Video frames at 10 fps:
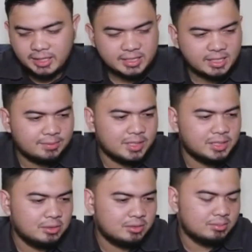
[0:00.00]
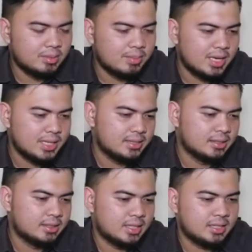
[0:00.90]
kita sekarang masuk membahas
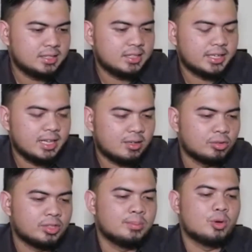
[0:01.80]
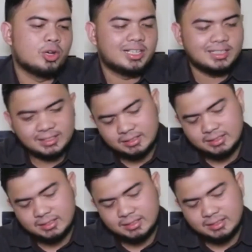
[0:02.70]
tentang kria kontemporer